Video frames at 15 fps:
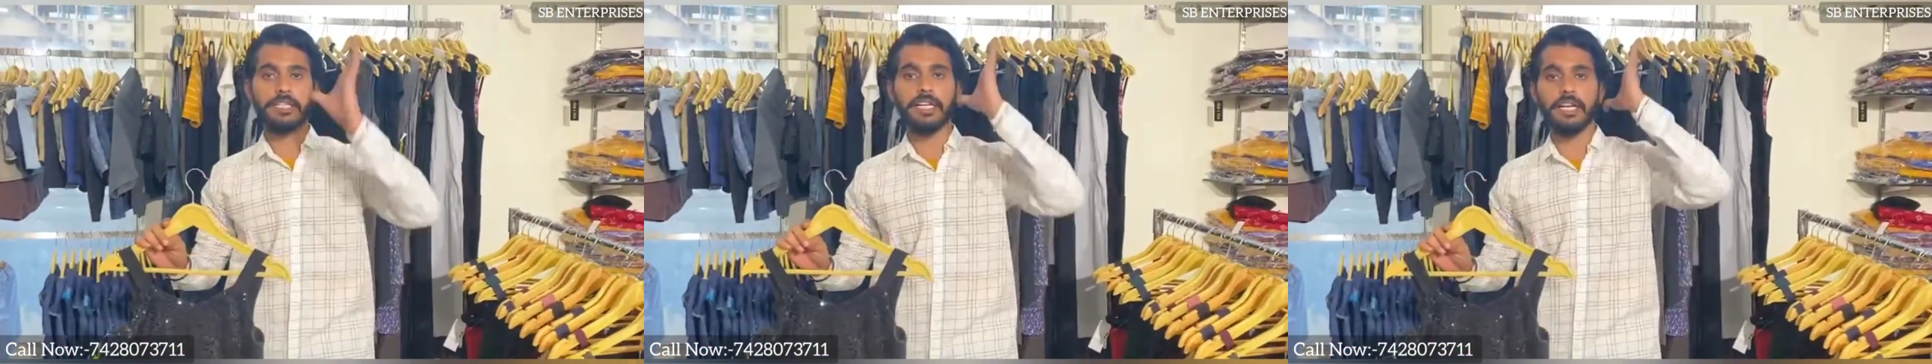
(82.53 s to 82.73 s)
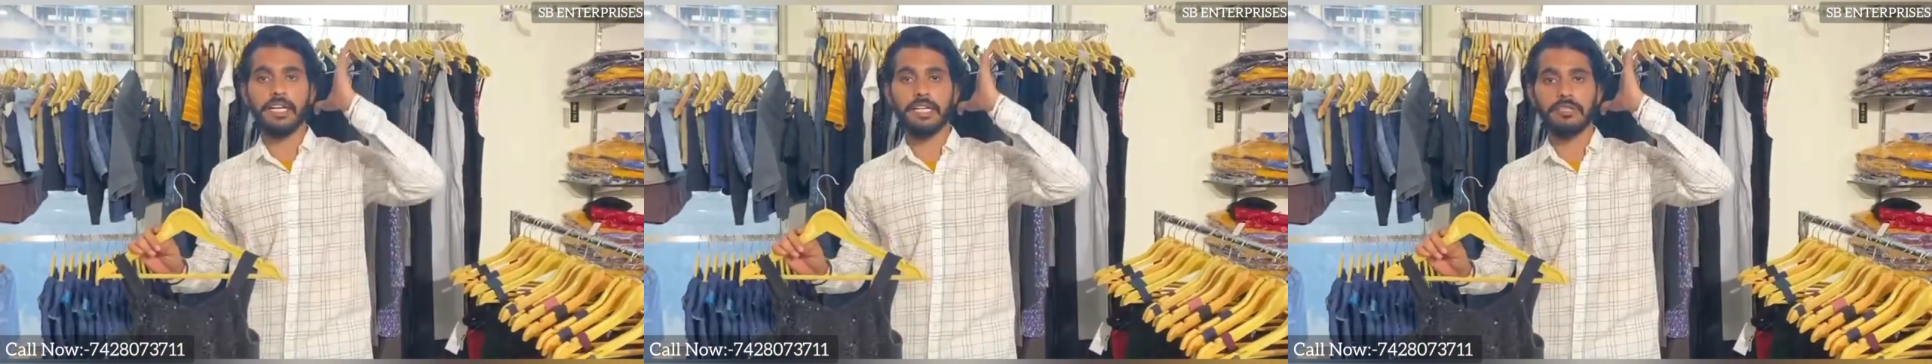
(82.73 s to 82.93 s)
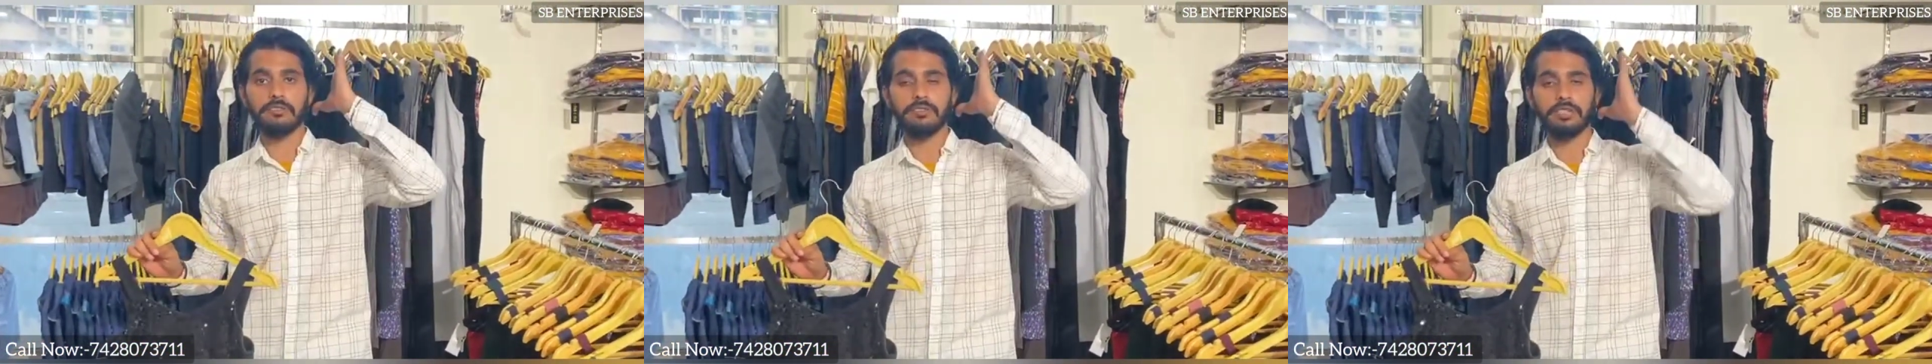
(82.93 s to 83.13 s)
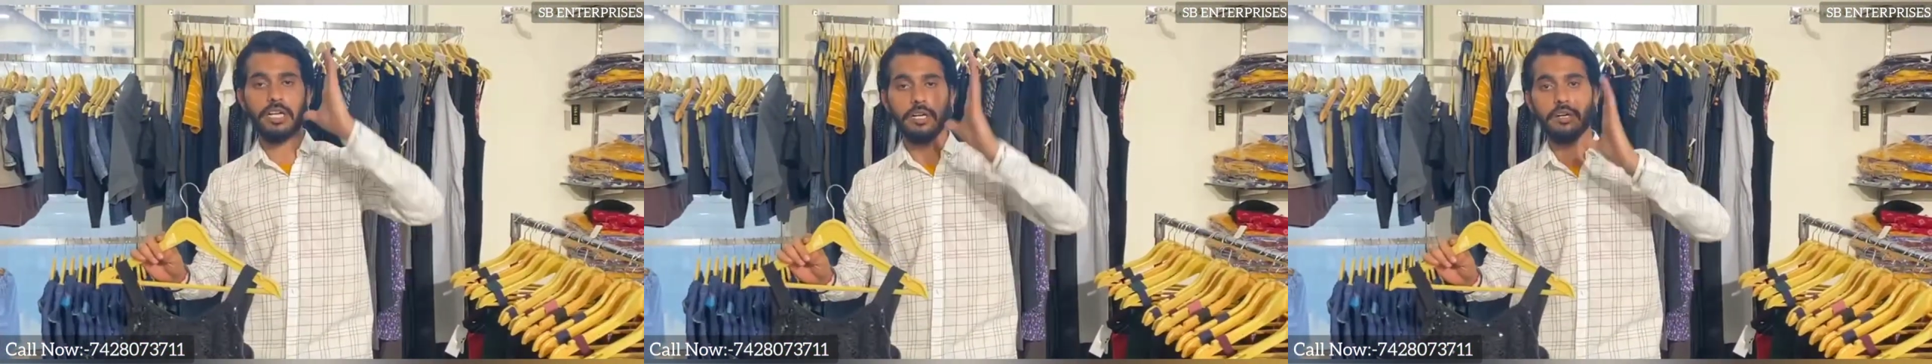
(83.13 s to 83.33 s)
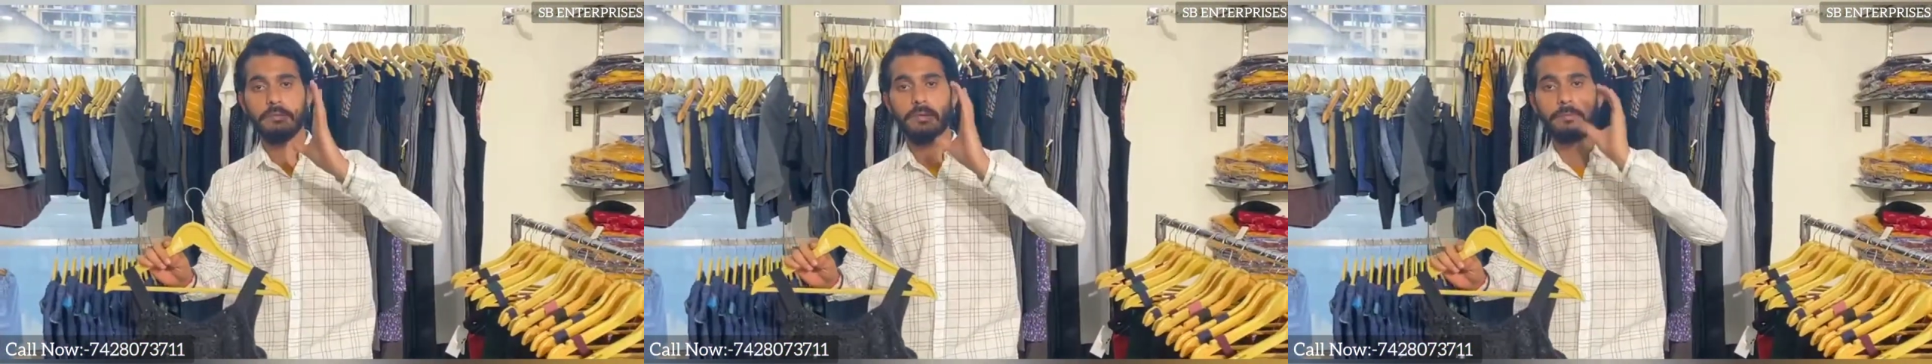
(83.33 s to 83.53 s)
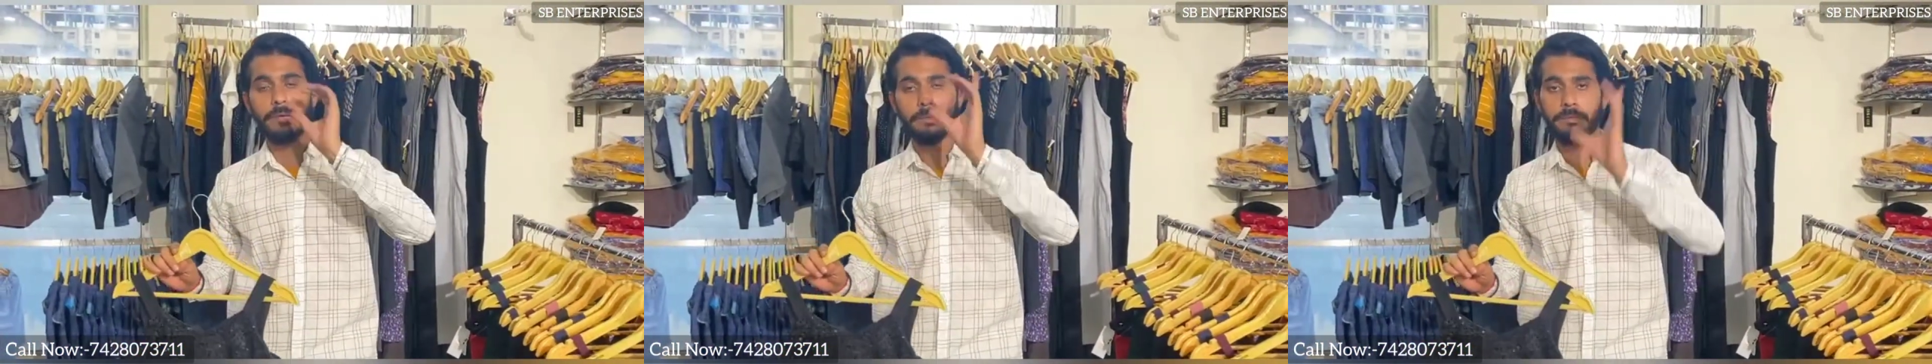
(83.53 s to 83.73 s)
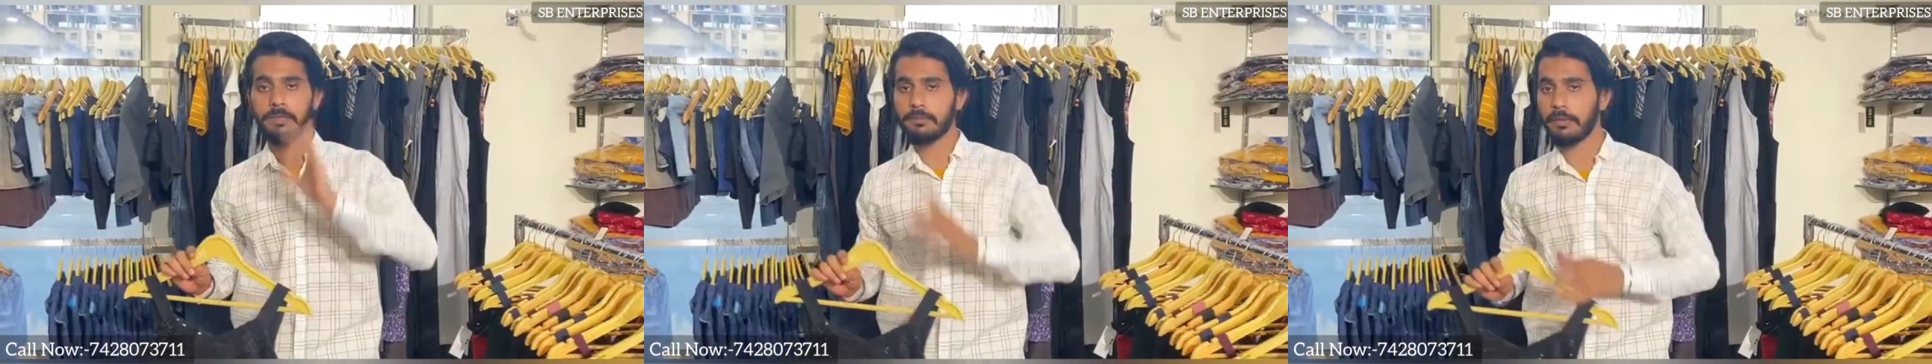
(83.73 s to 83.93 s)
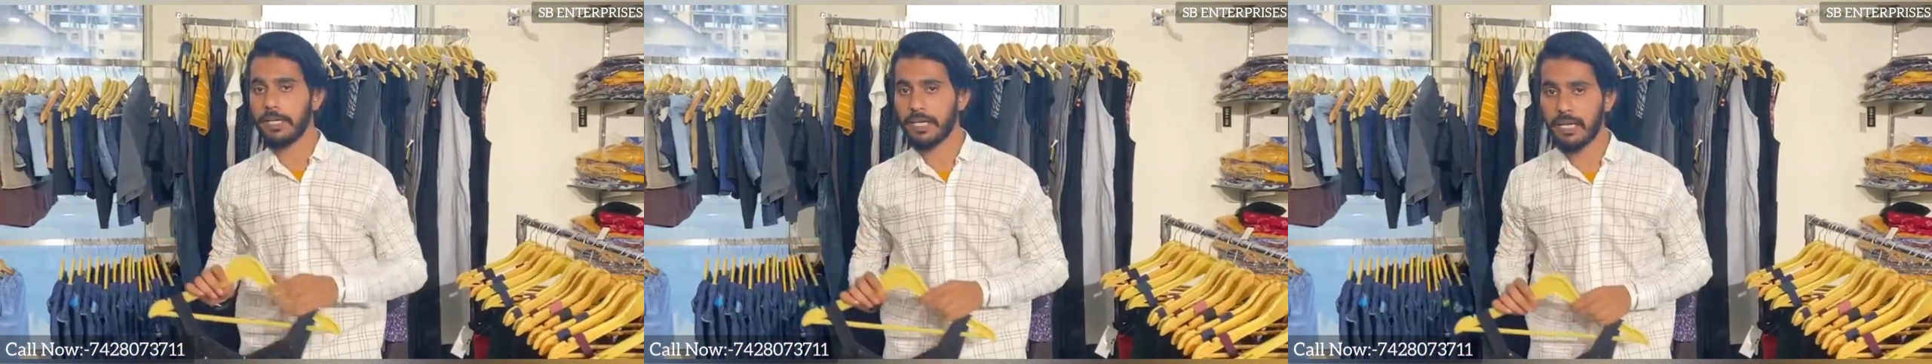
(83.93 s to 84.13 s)
आ जाएगा एक सौ साठ रुपये पर
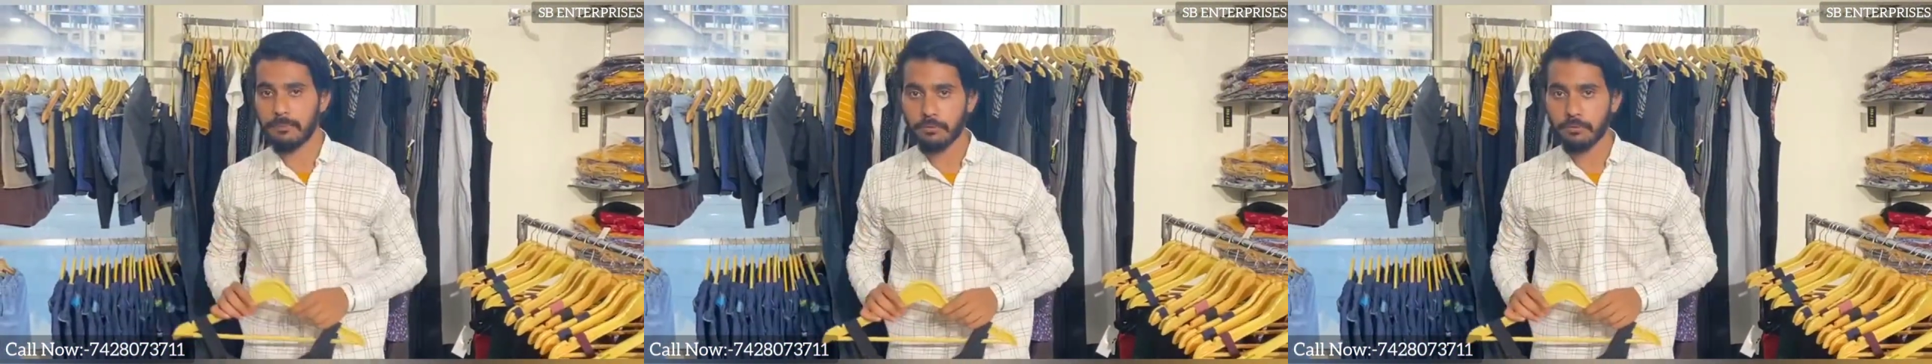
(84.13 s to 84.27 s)
पीस पड़ेगा